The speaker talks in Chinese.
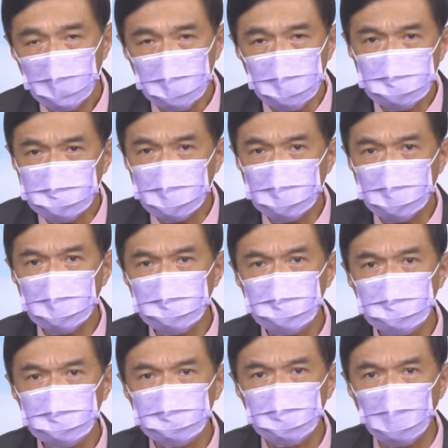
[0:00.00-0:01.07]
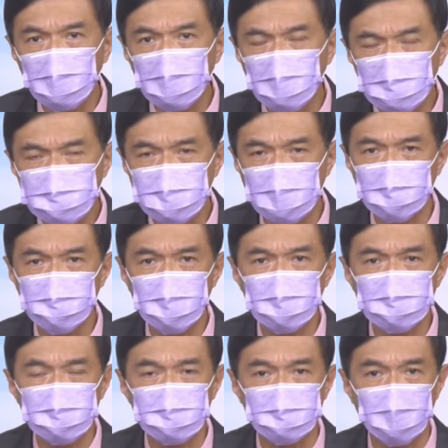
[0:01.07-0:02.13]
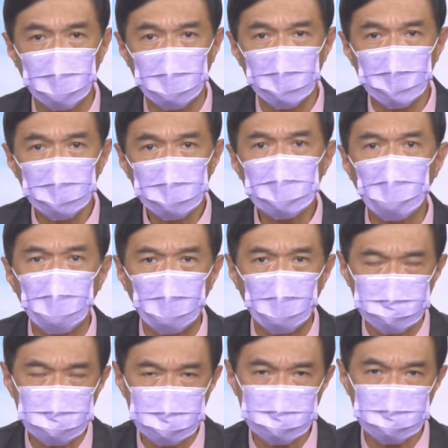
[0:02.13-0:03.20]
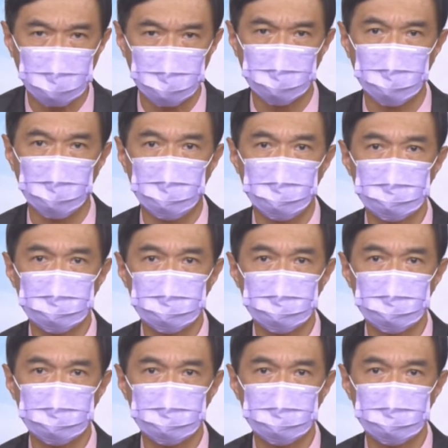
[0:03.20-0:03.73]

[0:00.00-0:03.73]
银建业是所有产业的怎么样一个火车头啊？